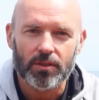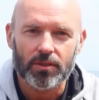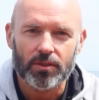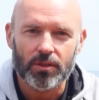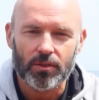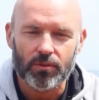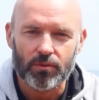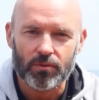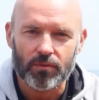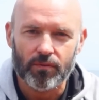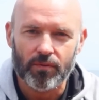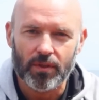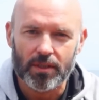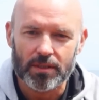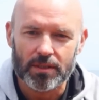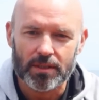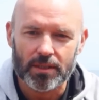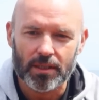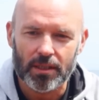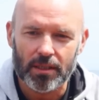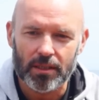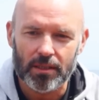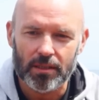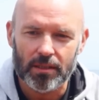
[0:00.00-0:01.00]
że już
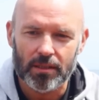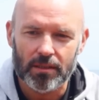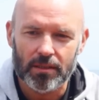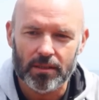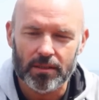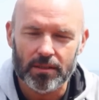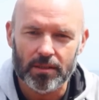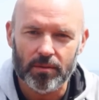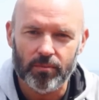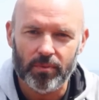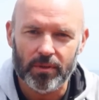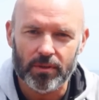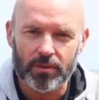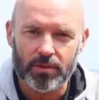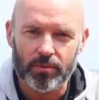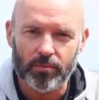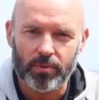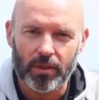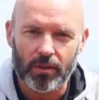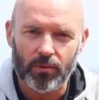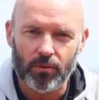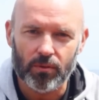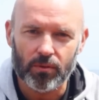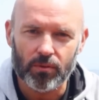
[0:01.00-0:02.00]
więcej nie będzie
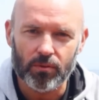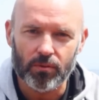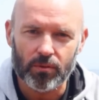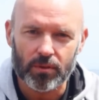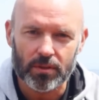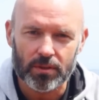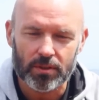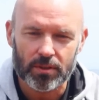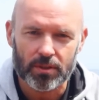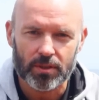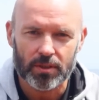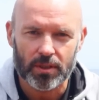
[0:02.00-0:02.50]
brało góry,